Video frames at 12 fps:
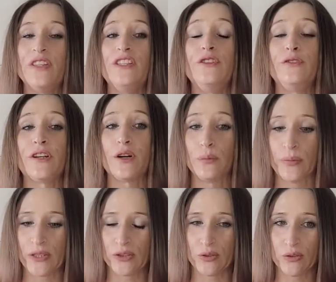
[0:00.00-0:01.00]
des différentes
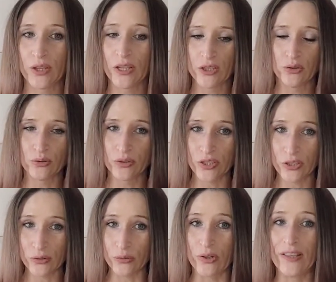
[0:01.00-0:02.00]
personnes sur les
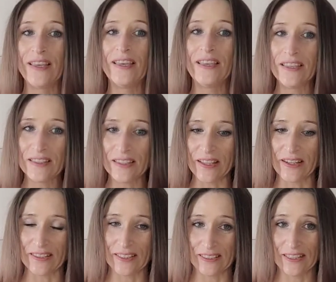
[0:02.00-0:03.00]
niveaux
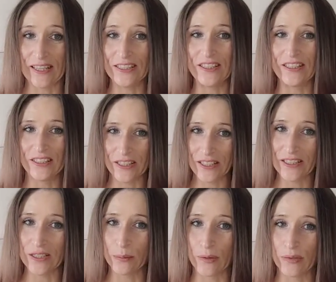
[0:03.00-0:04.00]
internes, c'est-à-dire
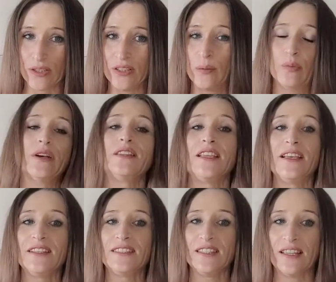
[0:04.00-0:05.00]
directement dans la boîte,
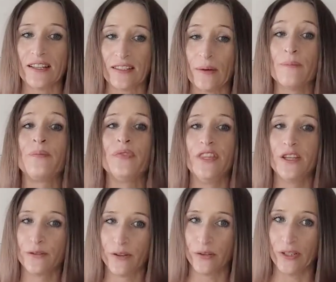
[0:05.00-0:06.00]
externe,
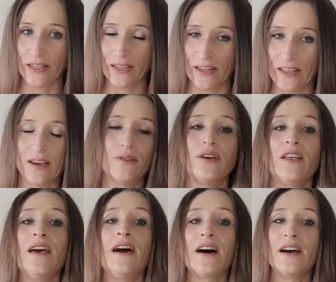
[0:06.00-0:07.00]
devant les clients,
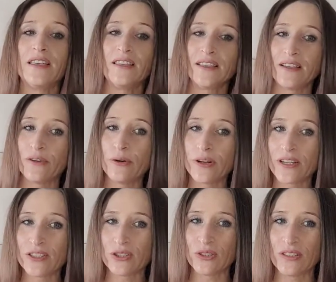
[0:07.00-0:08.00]

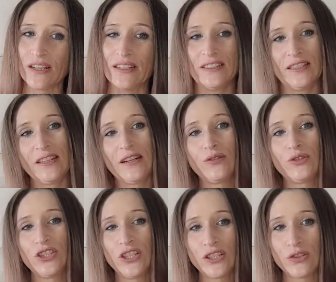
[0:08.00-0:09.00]
horizontal, c'est quand
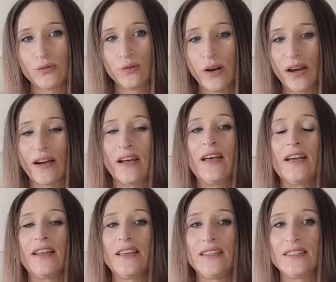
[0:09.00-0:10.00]
on cherche à voir
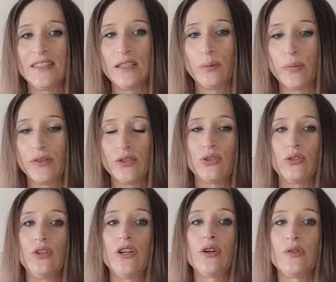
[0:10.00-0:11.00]
qu'est-ce qu'ils
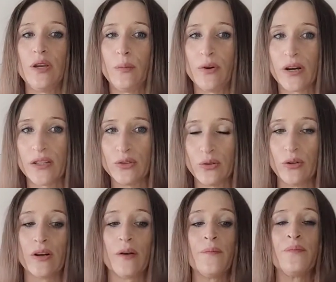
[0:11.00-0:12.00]
pensent, le
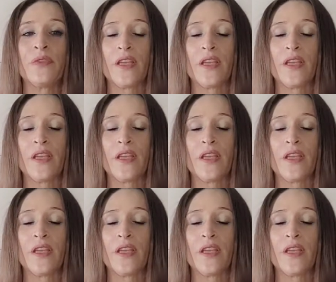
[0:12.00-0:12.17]
collaborateur